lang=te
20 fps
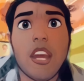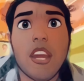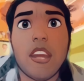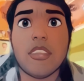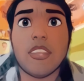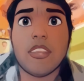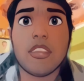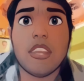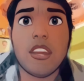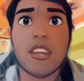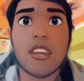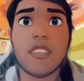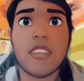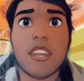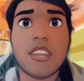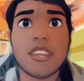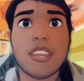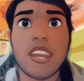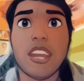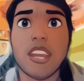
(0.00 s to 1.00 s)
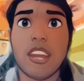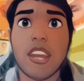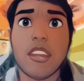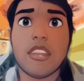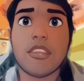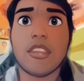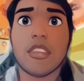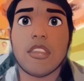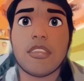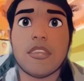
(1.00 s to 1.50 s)
అనుకున్నట్టే వాళ్ళు చైన్
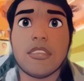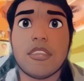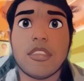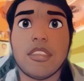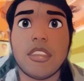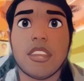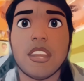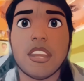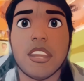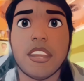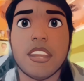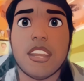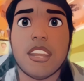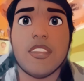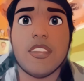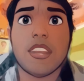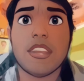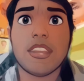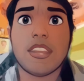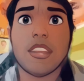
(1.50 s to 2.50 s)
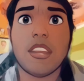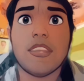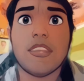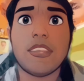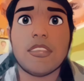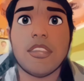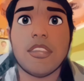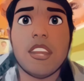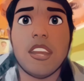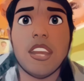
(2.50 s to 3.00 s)
లాగుతాడు టీసీ వస్తాడు
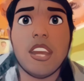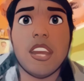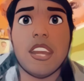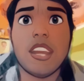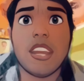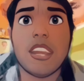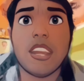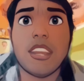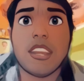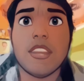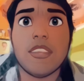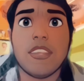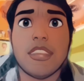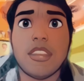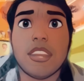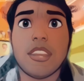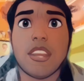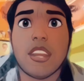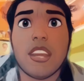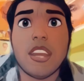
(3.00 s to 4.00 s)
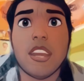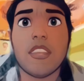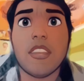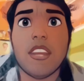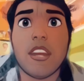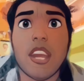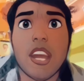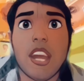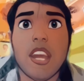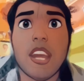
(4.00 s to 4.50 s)
టీసీ వచ్చి చైన్
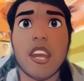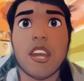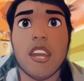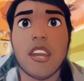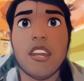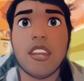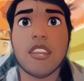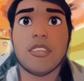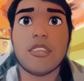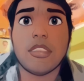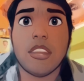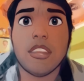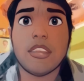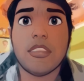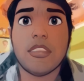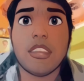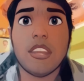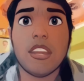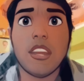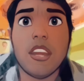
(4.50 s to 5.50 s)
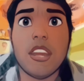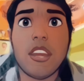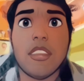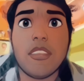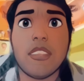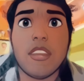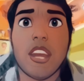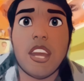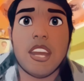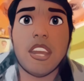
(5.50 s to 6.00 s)
ఎవరు లాగారా అని అడుగుతాడు
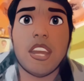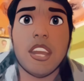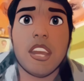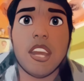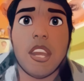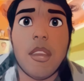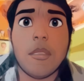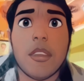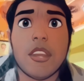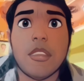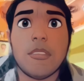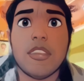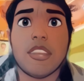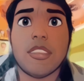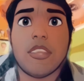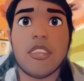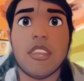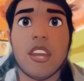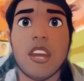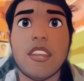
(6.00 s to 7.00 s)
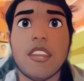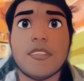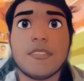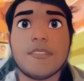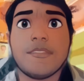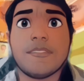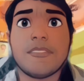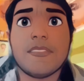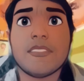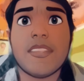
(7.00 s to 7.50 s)
వెంటనే పది మంది కుర్రాళ్ళు
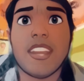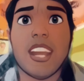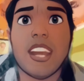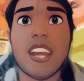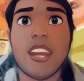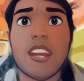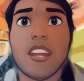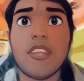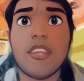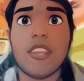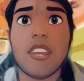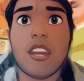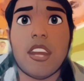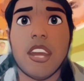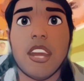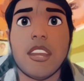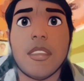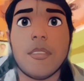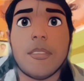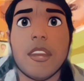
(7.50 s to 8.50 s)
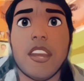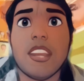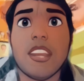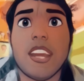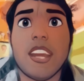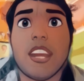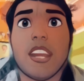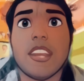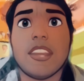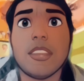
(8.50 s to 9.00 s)
ఇక్కడ ఉన్న ఈ పెద్ద
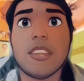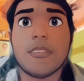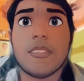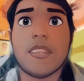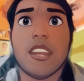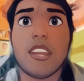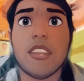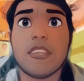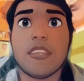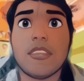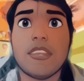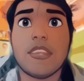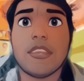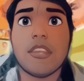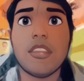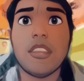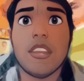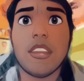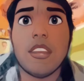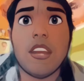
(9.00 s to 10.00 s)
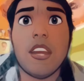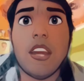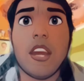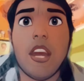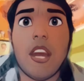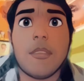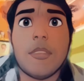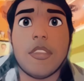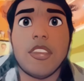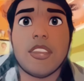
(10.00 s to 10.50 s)
ఆయన అని చెప్తారు
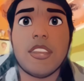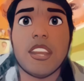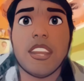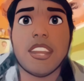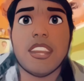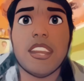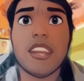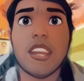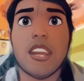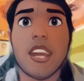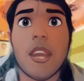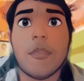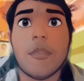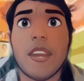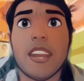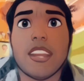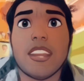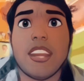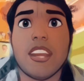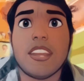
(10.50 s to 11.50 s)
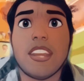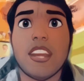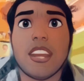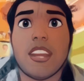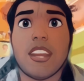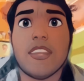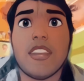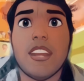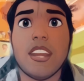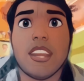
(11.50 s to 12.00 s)
అప్పుడు టీసీ ఆ పెద్ద ఆయన
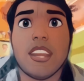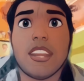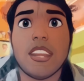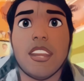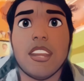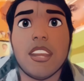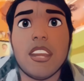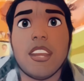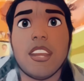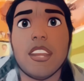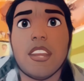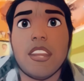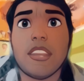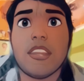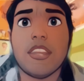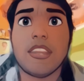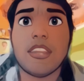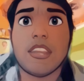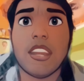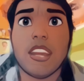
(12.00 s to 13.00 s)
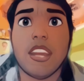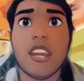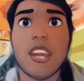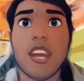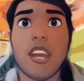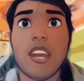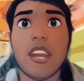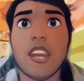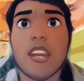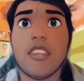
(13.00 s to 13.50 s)
దగ్గరికి వెళ్ళి ఎందుకు చైన్
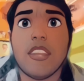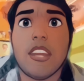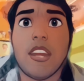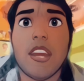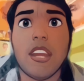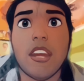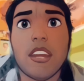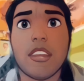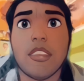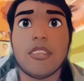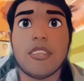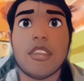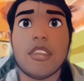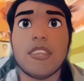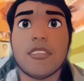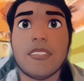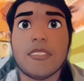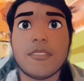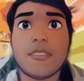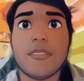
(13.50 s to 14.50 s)
లాగారు అని అడుగుతాడు